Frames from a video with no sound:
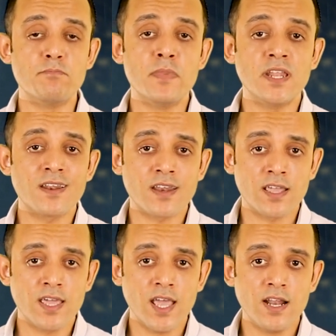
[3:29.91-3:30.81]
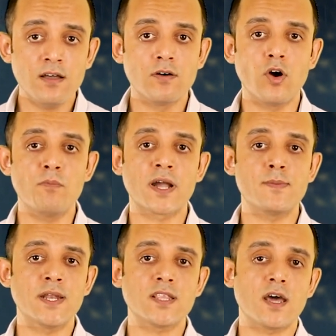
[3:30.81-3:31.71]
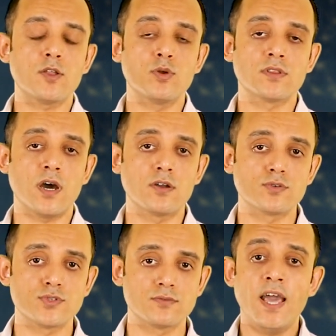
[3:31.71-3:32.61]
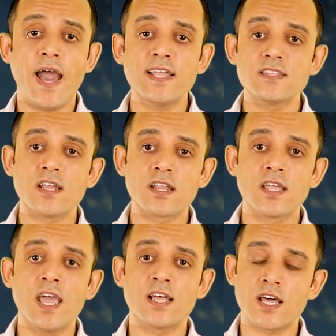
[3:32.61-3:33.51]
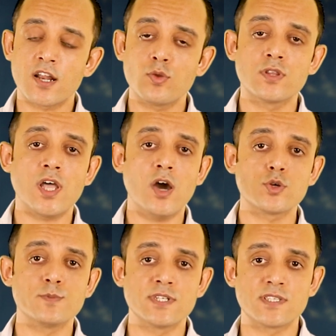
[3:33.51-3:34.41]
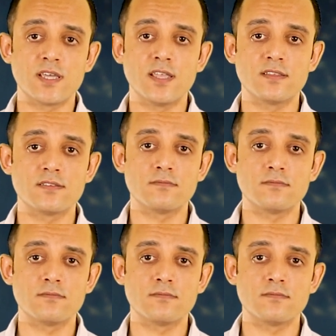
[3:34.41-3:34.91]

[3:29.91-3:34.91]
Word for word: من الرجاله هم كمان اتعرضوا للتحرش حتى الرجاله اتعرضوا للتحرش من السيدات